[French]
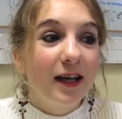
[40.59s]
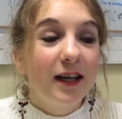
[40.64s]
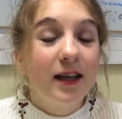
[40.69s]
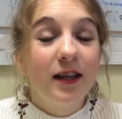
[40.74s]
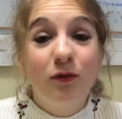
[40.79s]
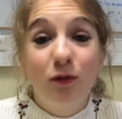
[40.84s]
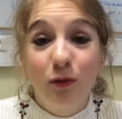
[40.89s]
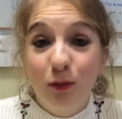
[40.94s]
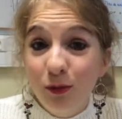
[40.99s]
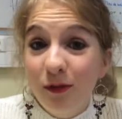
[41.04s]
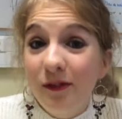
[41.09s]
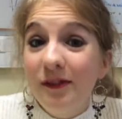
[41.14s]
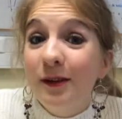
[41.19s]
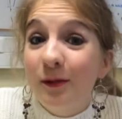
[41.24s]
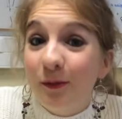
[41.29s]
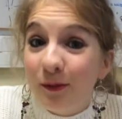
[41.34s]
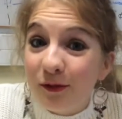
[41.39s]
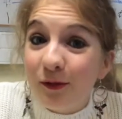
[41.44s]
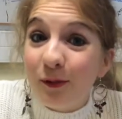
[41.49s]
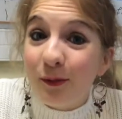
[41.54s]
et du coup
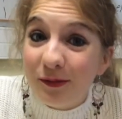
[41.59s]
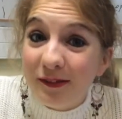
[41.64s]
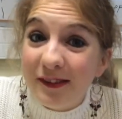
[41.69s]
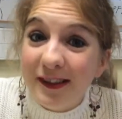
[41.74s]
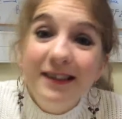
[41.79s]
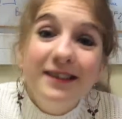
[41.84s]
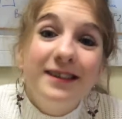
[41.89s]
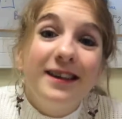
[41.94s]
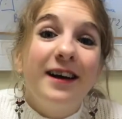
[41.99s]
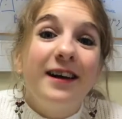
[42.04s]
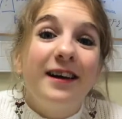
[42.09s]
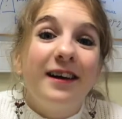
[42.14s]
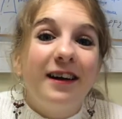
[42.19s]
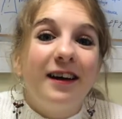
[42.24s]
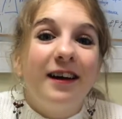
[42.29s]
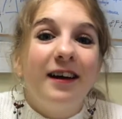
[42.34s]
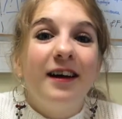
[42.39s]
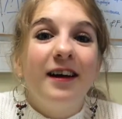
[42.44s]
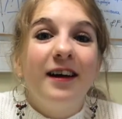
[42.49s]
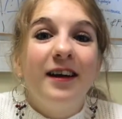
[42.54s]
s'y confronter
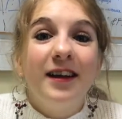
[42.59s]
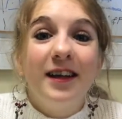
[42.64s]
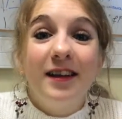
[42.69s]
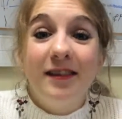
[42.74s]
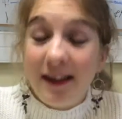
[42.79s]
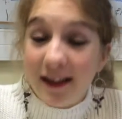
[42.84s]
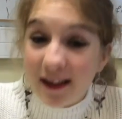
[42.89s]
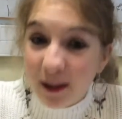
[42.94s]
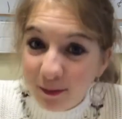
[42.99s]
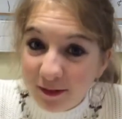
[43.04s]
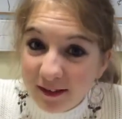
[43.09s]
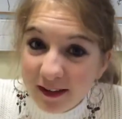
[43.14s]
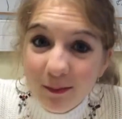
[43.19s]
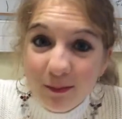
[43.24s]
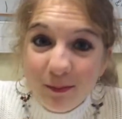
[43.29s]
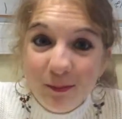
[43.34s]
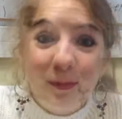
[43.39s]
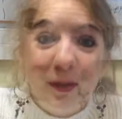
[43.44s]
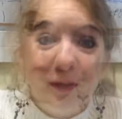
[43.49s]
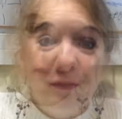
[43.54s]
et s'adapter.
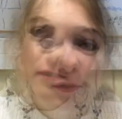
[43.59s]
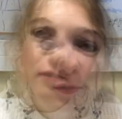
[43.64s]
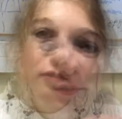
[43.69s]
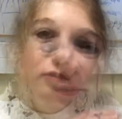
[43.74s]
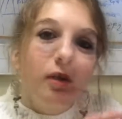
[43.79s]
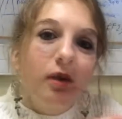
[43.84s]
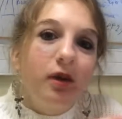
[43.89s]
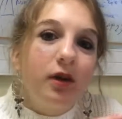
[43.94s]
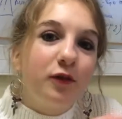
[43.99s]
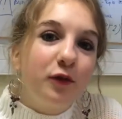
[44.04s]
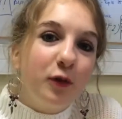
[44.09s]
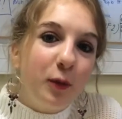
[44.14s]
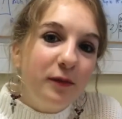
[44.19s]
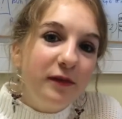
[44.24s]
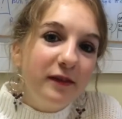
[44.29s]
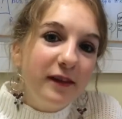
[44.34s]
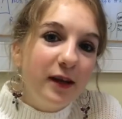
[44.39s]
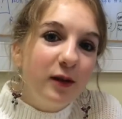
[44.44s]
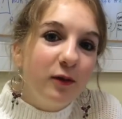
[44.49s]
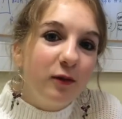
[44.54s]
On est parti sur un
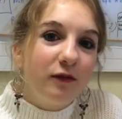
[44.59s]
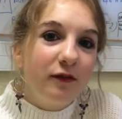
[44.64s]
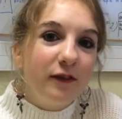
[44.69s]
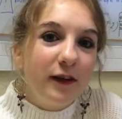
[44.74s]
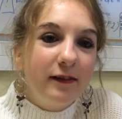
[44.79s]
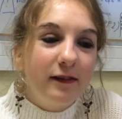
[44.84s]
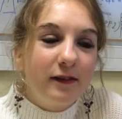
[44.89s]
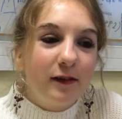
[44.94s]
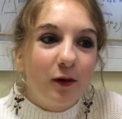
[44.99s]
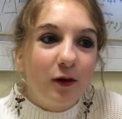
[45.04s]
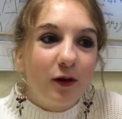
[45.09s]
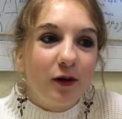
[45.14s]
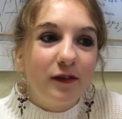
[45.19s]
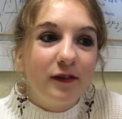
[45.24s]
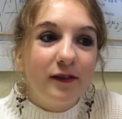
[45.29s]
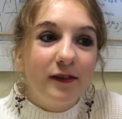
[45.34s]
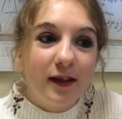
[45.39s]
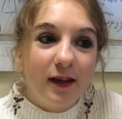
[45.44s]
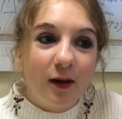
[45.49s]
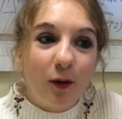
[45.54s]
top 10 en fait
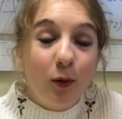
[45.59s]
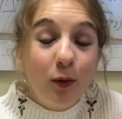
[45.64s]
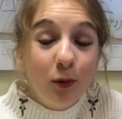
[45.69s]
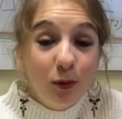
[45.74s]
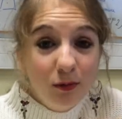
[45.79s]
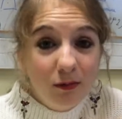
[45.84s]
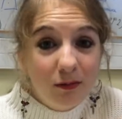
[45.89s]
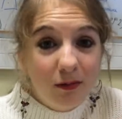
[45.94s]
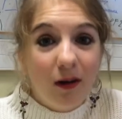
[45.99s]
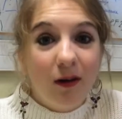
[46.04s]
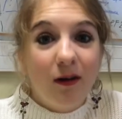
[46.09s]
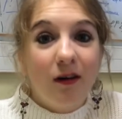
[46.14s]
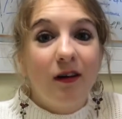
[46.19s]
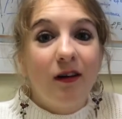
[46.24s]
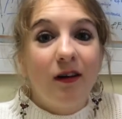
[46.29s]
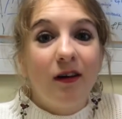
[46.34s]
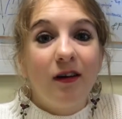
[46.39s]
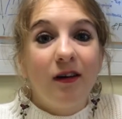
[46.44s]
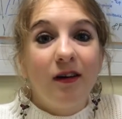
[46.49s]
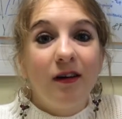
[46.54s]
des rues
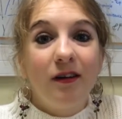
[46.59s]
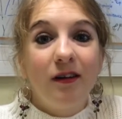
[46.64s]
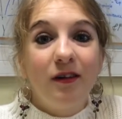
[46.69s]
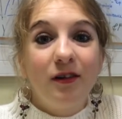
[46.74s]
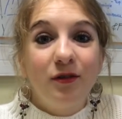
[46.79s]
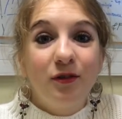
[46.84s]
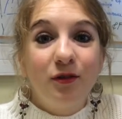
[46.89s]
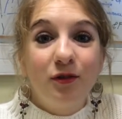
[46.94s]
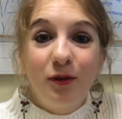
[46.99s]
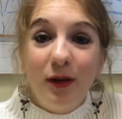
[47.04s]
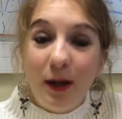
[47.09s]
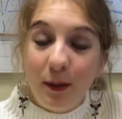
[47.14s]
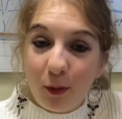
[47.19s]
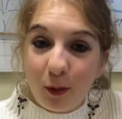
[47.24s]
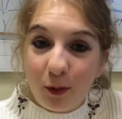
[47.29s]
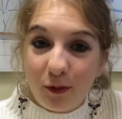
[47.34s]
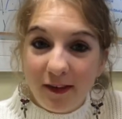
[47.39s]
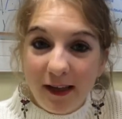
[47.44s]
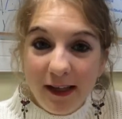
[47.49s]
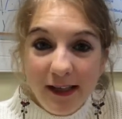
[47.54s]
de la
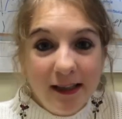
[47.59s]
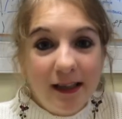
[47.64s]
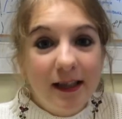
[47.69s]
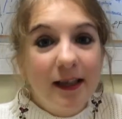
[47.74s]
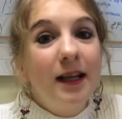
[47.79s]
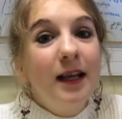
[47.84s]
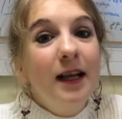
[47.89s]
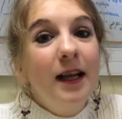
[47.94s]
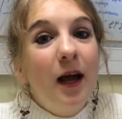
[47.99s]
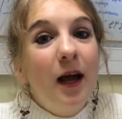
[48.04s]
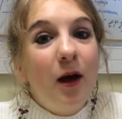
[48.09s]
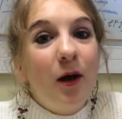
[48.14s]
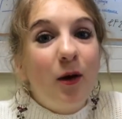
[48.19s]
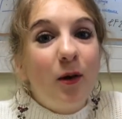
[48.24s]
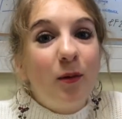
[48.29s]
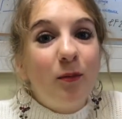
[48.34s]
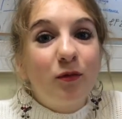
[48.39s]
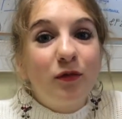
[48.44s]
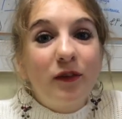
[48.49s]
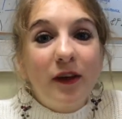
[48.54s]
Bretagne,
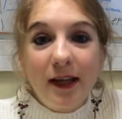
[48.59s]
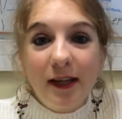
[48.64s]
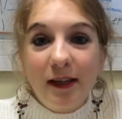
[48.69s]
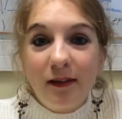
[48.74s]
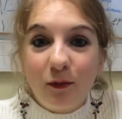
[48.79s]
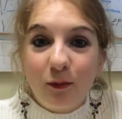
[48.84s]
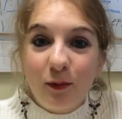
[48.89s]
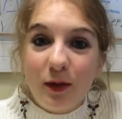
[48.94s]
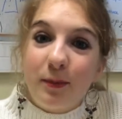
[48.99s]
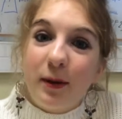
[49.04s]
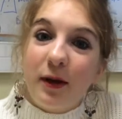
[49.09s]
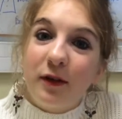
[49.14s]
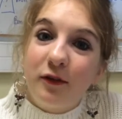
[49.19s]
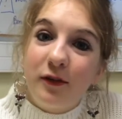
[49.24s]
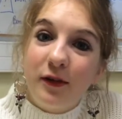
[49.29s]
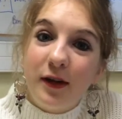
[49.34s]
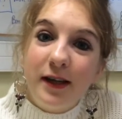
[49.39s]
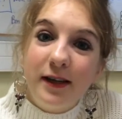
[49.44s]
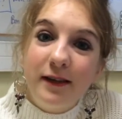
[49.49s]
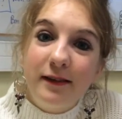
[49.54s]
montrer qui sont les
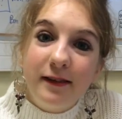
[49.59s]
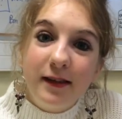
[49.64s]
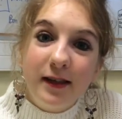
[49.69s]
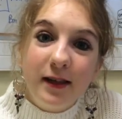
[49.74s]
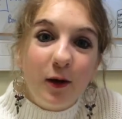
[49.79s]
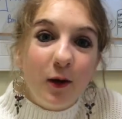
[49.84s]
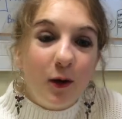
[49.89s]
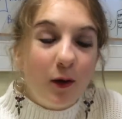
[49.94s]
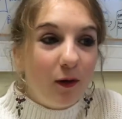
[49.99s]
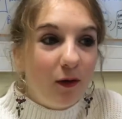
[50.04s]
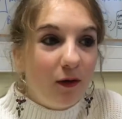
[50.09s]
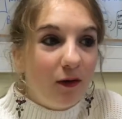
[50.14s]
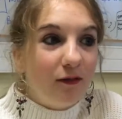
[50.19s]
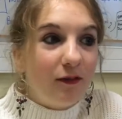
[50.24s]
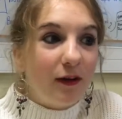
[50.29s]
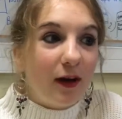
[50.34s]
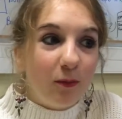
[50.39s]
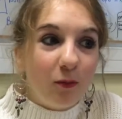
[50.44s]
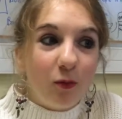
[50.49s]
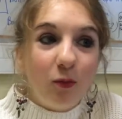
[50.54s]
personnalités
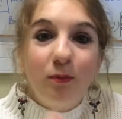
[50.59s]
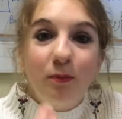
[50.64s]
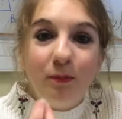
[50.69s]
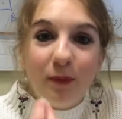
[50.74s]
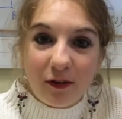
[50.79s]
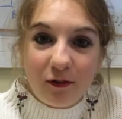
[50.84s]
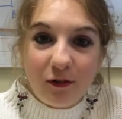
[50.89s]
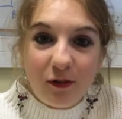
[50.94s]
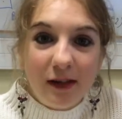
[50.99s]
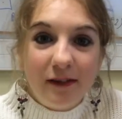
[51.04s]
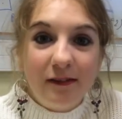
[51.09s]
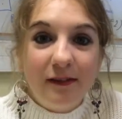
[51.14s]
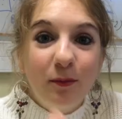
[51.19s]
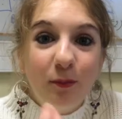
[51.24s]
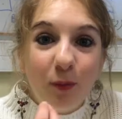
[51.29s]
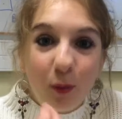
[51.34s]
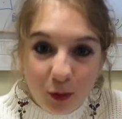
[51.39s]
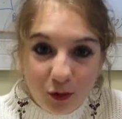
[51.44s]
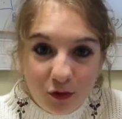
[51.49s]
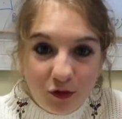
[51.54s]
vraiment
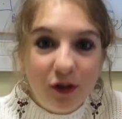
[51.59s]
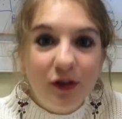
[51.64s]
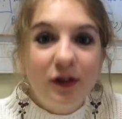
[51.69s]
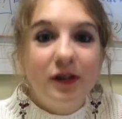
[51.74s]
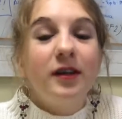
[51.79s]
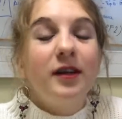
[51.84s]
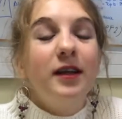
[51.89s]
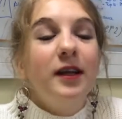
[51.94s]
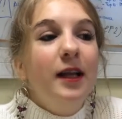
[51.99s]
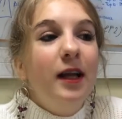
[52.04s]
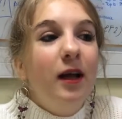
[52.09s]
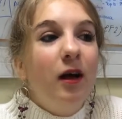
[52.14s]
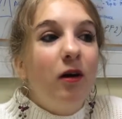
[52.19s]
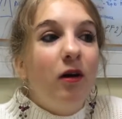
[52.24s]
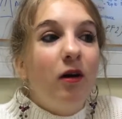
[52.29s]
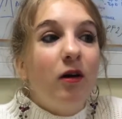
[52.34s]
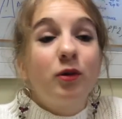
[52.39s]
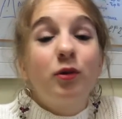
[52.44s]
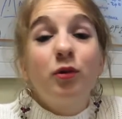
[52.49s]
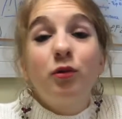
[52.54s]
personnalités bretonnes
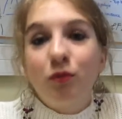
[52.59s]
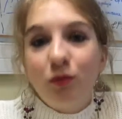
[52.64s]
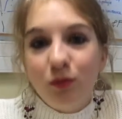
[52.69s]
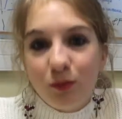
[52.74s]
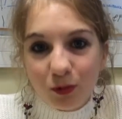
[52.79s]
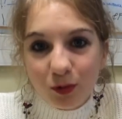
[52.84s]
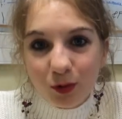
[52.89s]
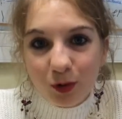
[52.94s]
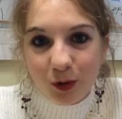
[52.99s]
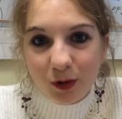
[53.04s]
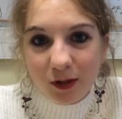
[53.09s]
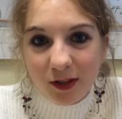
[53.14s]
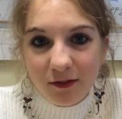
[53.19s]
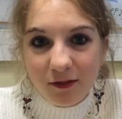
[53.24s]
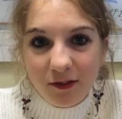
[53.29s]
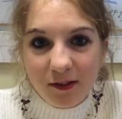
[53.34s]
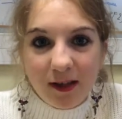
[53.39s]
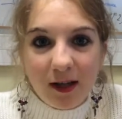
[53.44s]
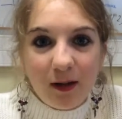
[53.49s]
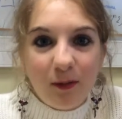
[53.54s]
que tout le monde
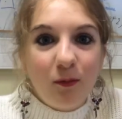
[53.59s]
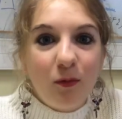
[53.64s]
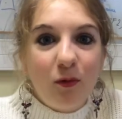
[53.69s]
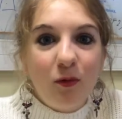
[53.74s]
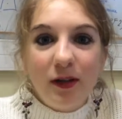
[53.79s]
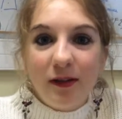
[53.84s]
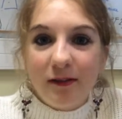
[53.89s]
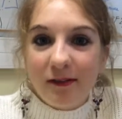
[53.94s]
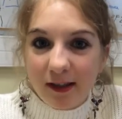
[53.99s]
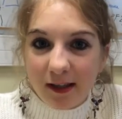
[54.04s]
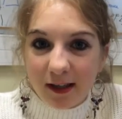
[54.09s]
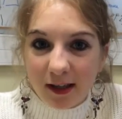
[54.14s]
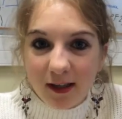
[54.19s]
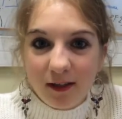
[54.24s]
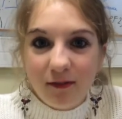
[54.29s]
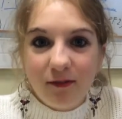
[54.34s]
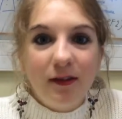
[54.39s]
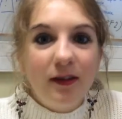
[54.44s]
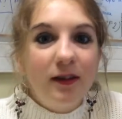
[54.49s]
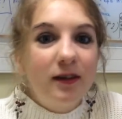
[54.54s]
connaît finalement, les
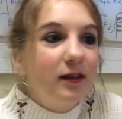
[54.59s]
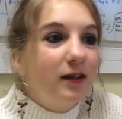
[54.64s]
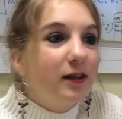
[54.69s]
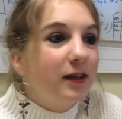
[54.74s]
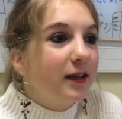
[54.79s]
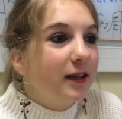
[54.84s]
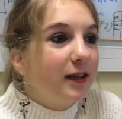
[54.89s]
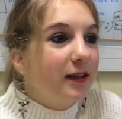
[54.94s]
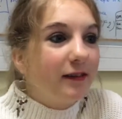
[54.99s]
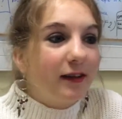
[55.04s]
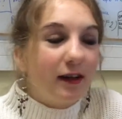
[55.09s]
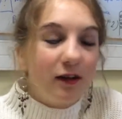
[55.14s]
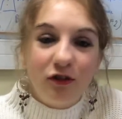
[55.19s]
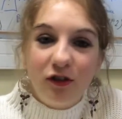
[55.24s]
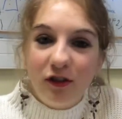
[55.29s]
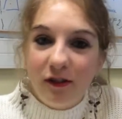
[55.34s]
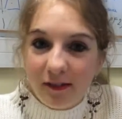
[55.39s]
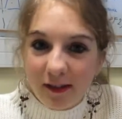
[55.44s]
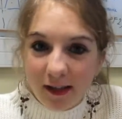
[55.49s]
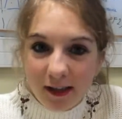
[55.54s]
écrivains, les
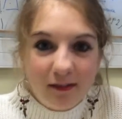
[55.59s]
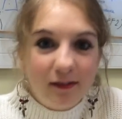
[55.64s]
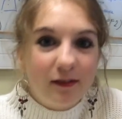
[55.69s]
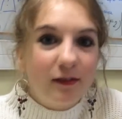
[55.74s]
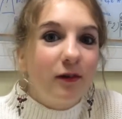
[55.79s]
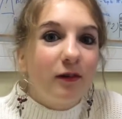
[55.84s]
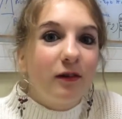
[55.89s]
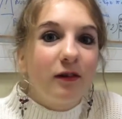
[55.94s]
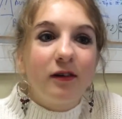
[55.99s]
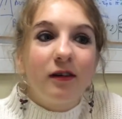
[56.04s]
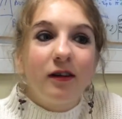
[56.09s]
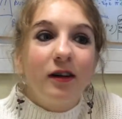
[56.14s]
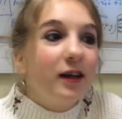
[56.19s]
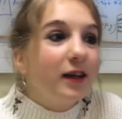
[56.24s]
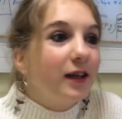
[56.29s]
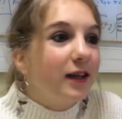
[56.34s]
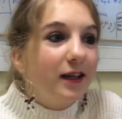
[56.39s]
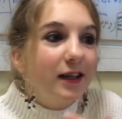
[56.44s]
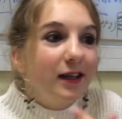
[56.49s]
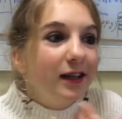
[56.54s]
architectes,
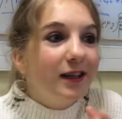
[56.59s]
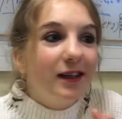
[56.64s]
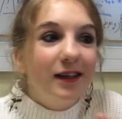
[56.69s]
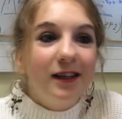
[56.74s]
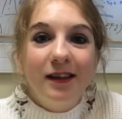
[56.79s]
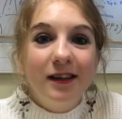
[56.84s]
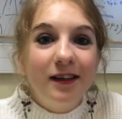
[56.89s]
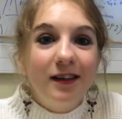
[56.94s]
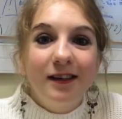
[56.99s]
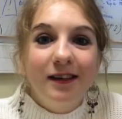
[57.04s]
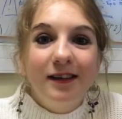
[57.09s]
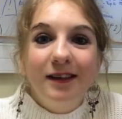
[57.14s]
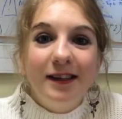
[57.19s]
les,